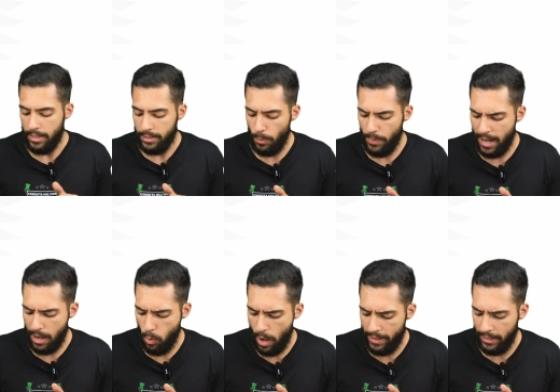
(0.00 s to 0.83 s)
Se eu
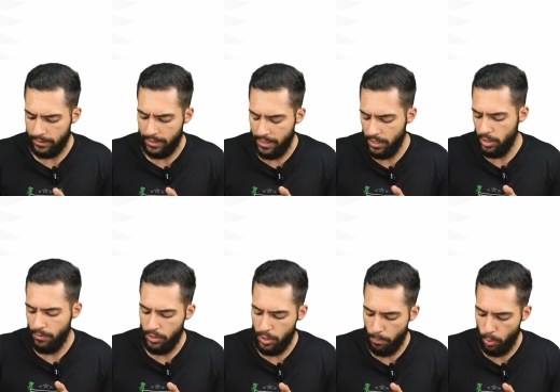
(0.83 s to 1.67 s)
pegar 40 e
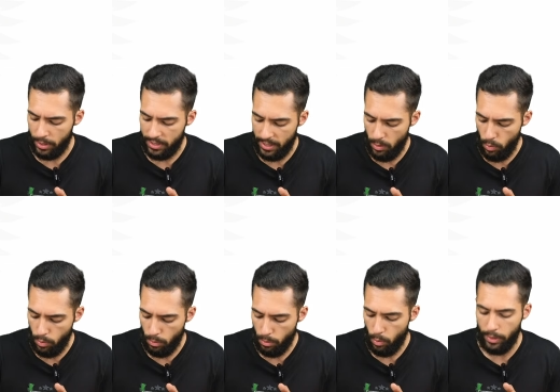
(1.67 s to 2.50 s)
dividir por
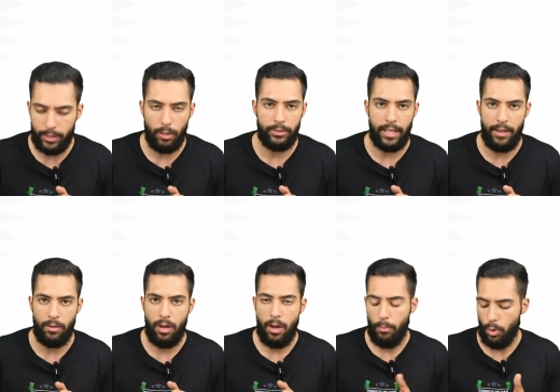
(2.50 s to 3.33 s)
5, quanto que eu
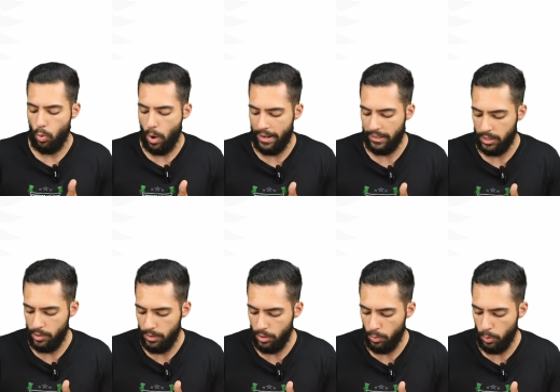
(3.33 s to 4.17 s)
tenho? Pô, 40
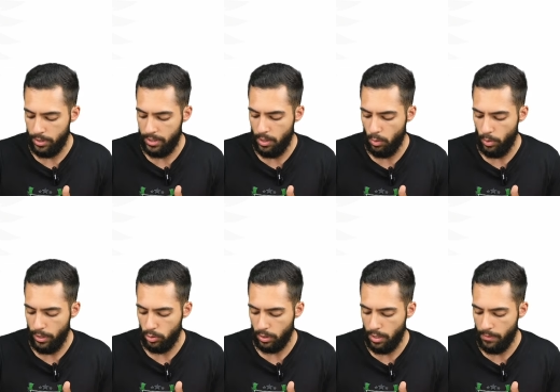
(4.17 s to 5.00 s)
dividido por 5,
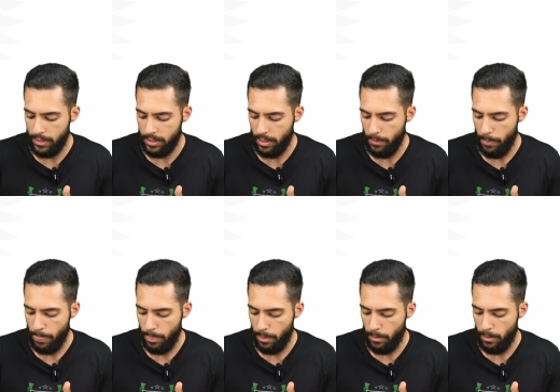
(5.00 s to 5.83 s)
isso aqui vai ser
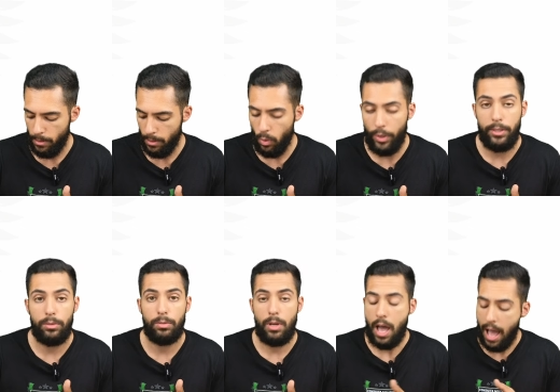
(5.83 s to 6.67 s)

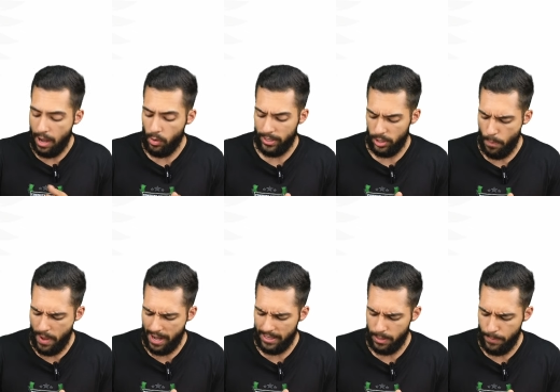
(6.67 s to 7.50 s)
8. Agora, se eu
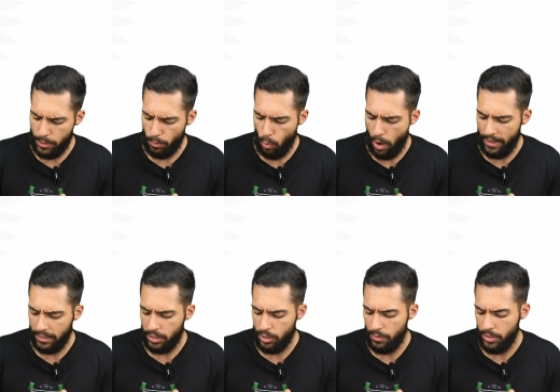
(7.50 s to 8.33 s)
pegar esse mesmo
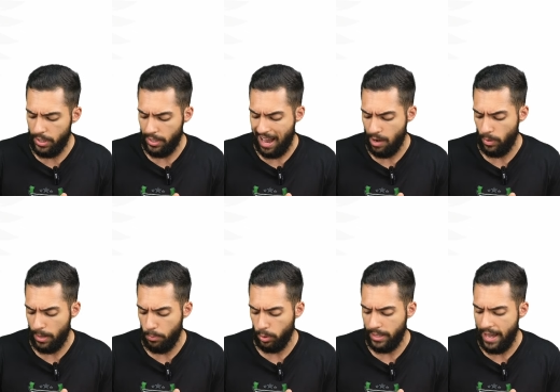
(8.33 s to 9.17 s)
40 e dividir
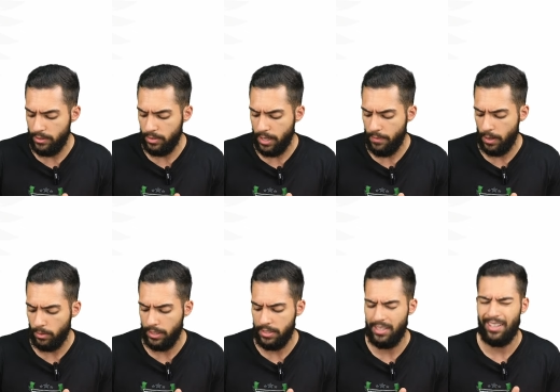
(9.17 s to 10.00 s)
agora por 10, o que vai
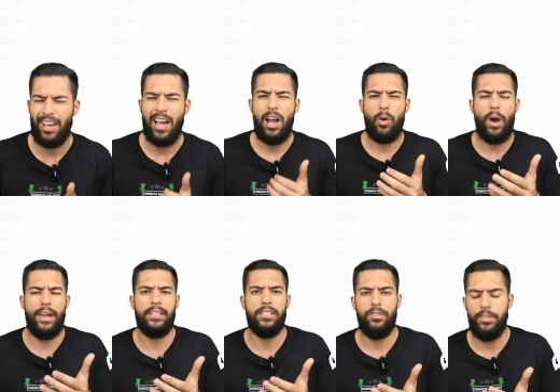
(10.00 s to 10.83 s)
acontecer?
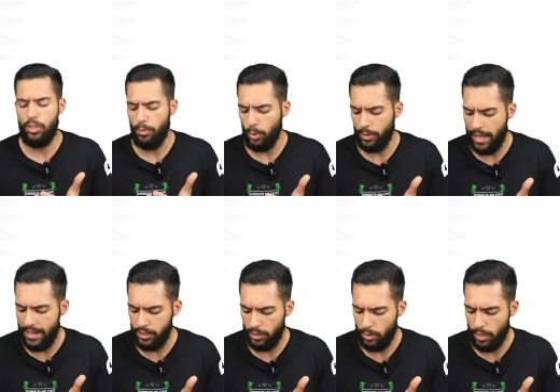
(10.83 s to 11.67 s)
40 dividido por
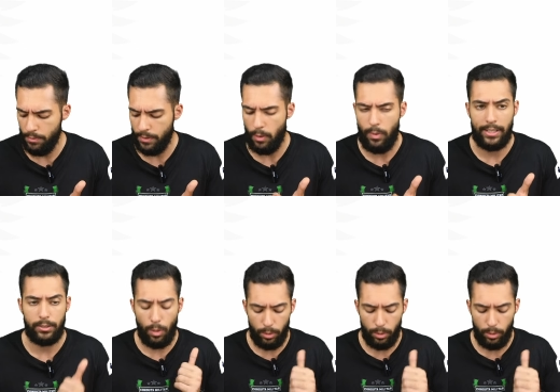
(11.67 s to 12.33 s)
10, isso aqui fica 4.